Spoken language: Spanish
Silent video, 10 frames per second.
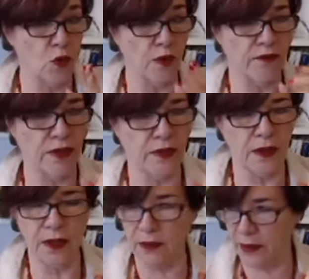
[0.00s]

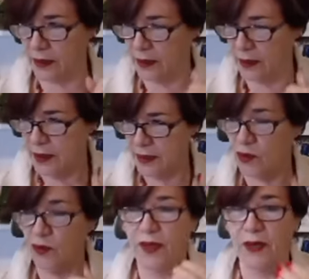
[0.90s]
cohibida y, de,
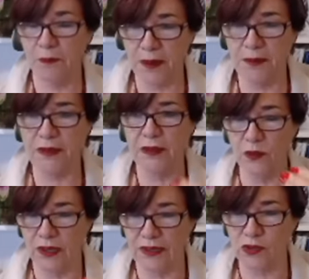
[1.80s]
y hubiera
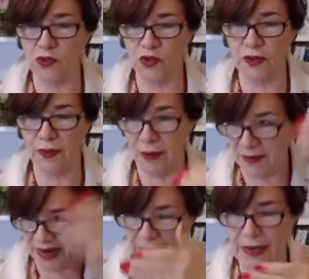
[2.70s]
permitido que la sociedad
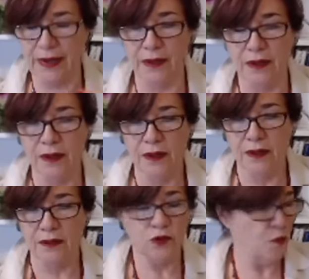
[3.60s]
me callara,
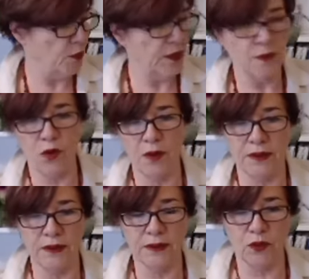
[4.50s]
no podíamos
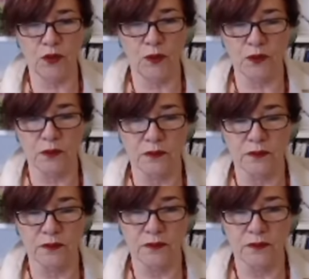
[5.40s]
aprender todo esto.